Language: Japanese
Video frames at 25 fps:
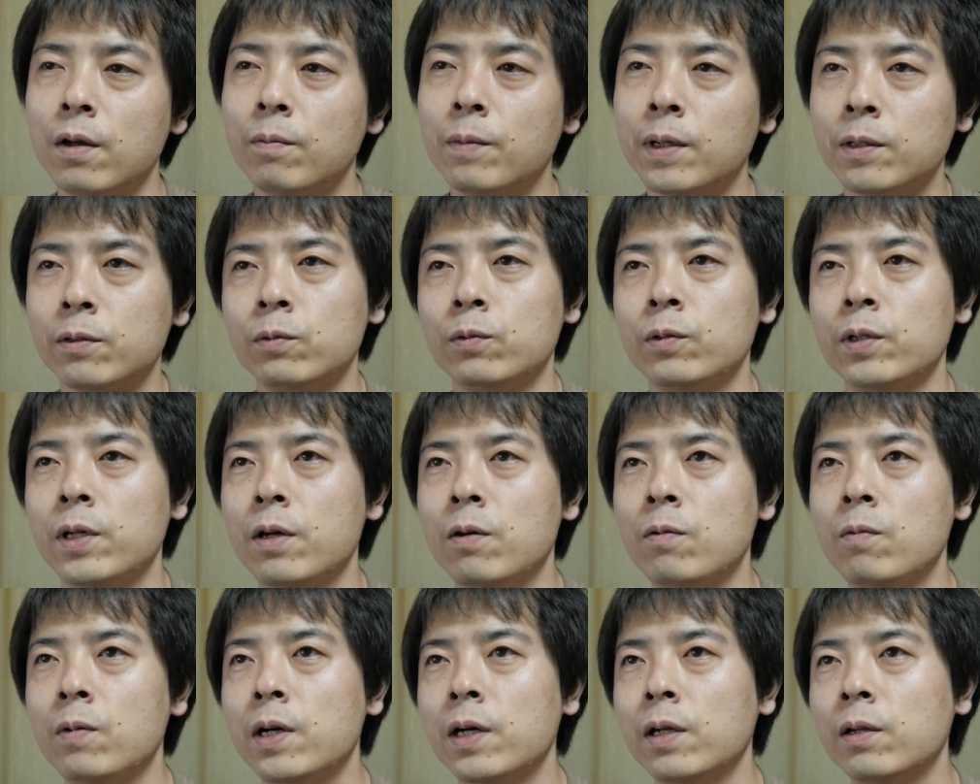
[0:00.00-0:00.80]
まあその
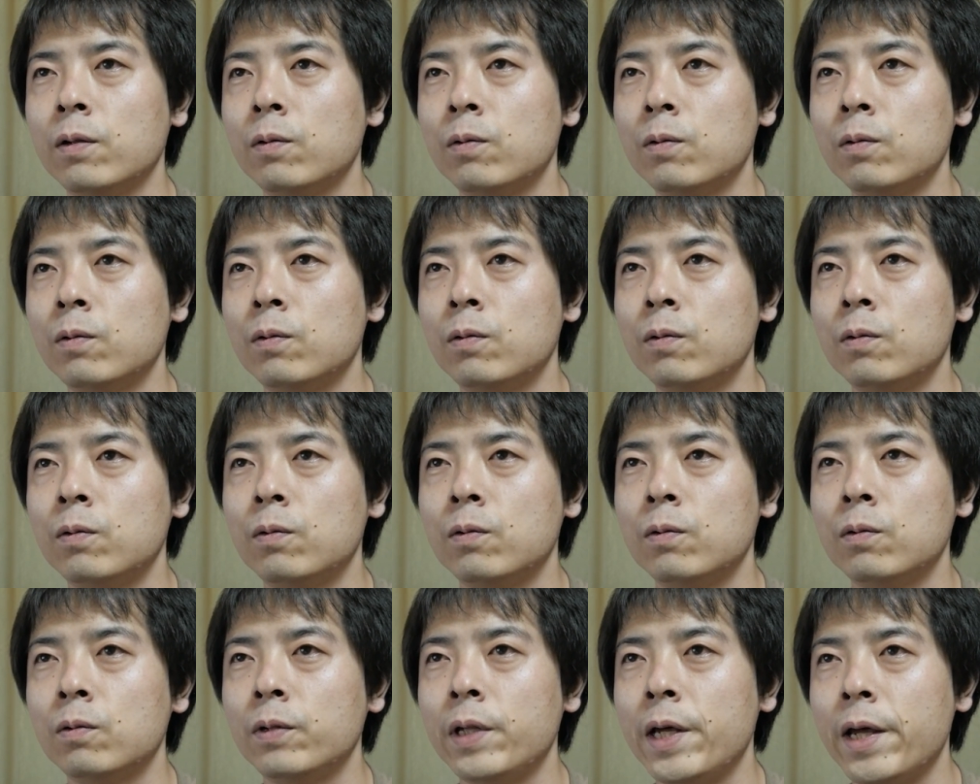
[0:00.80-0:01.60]
辺はあ
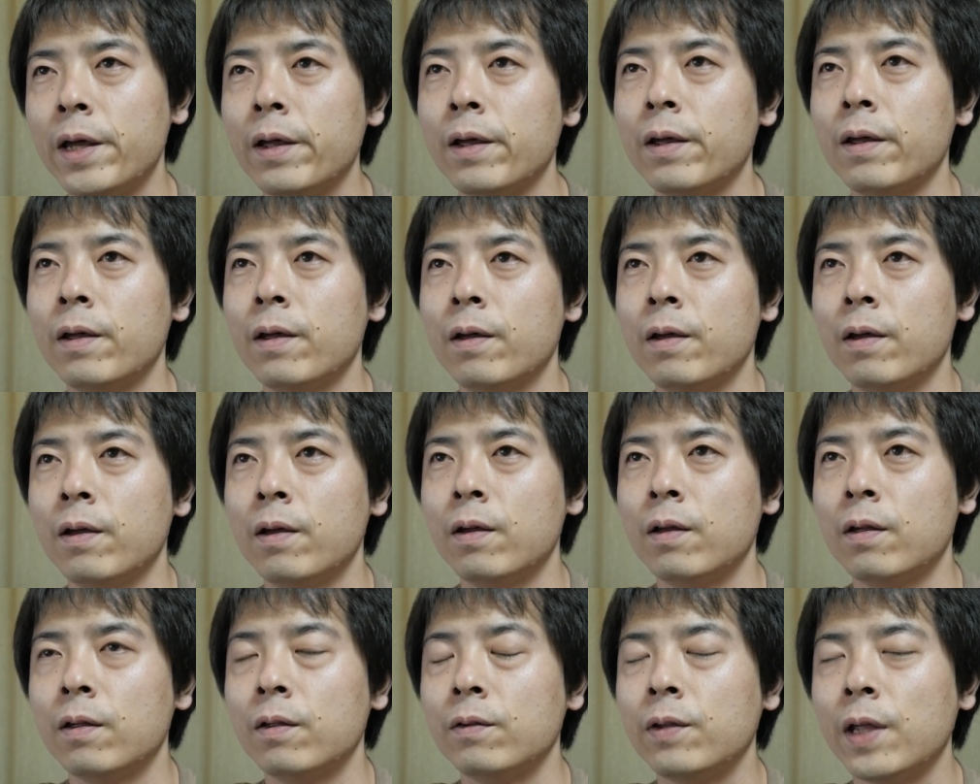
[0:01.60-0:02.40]
のね
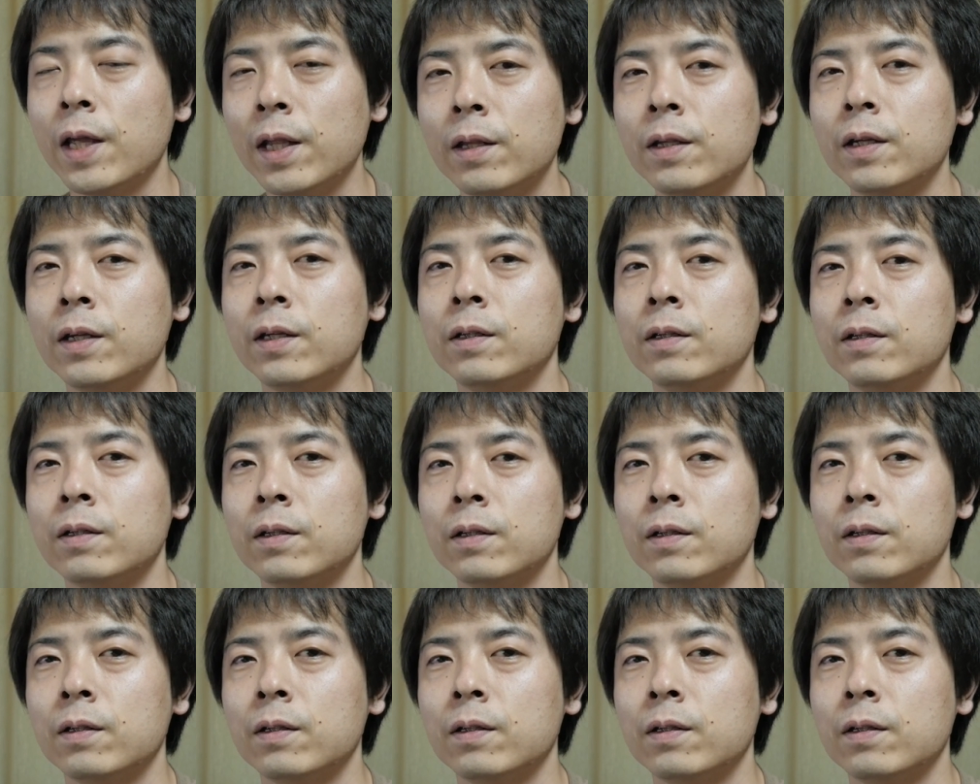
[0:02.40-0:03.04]
せんにんっ